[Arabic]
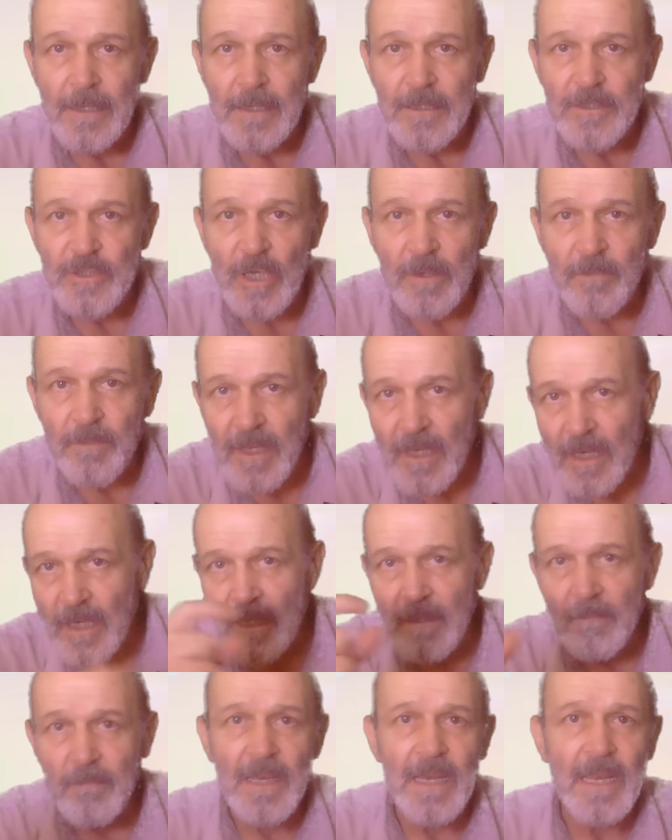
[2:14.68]
جميع
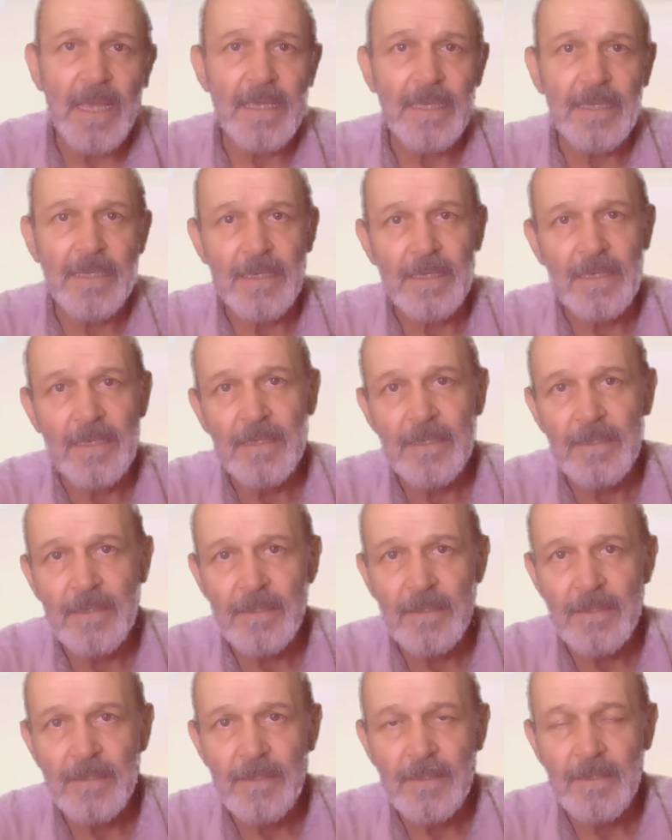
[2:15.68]
الملائكة
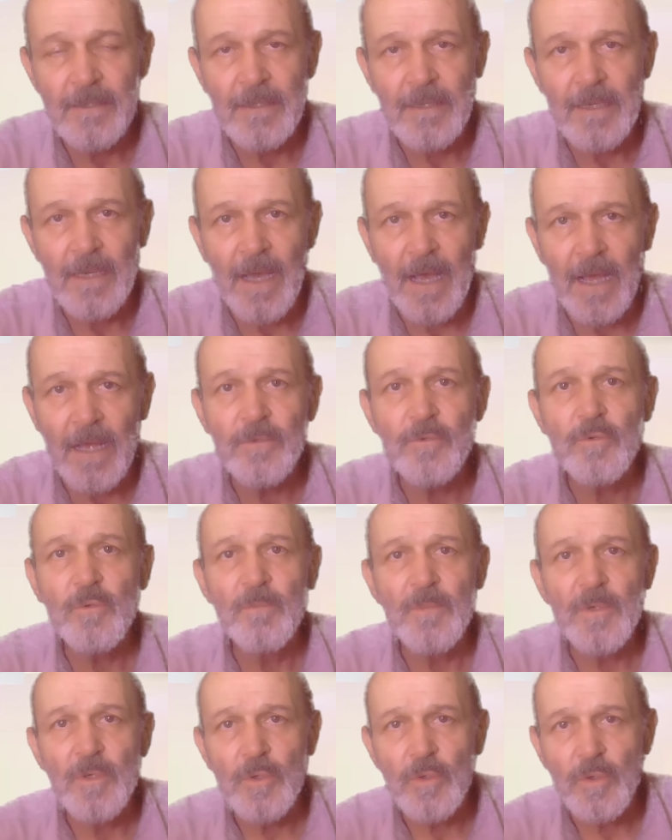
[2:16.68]
عندهم
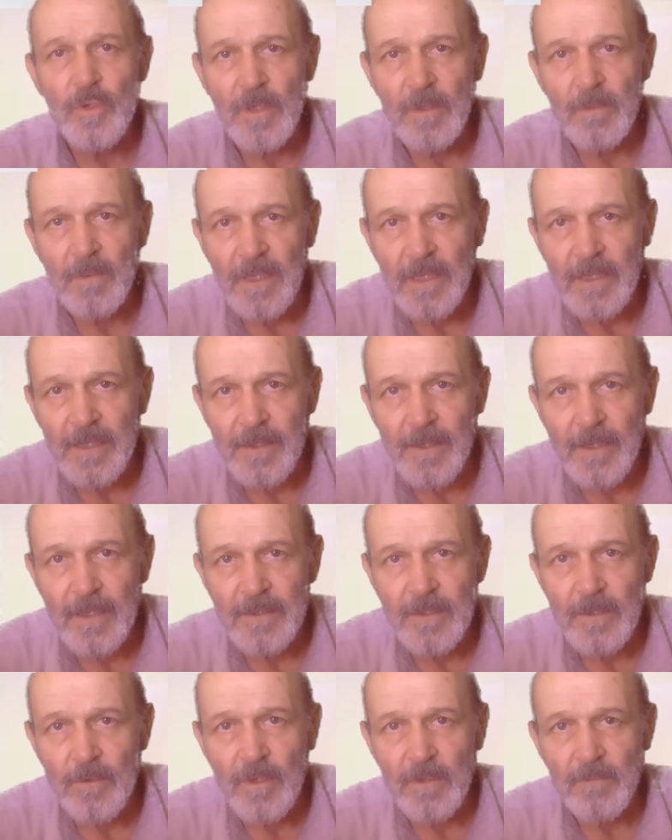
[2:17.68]
منهم
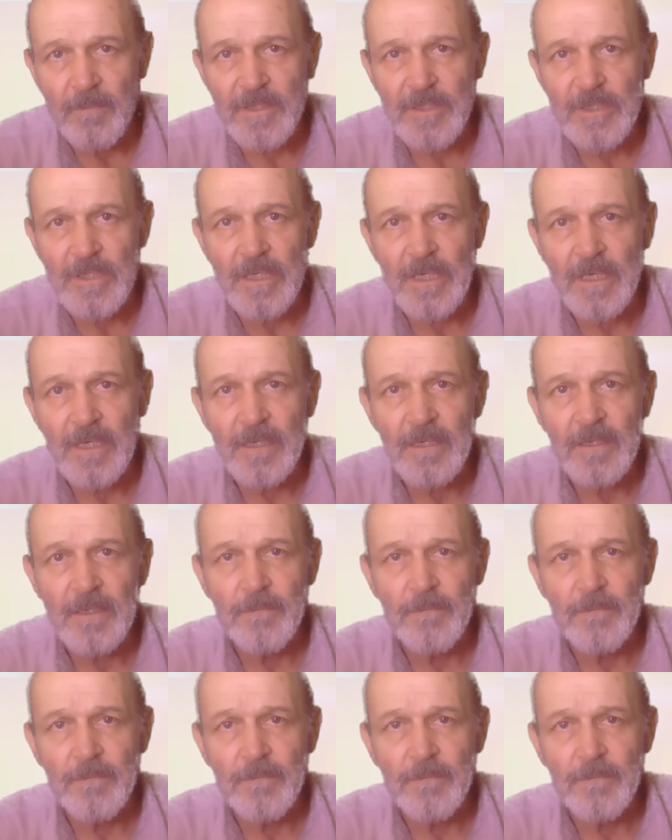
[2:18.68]
الإرادة والمشيئة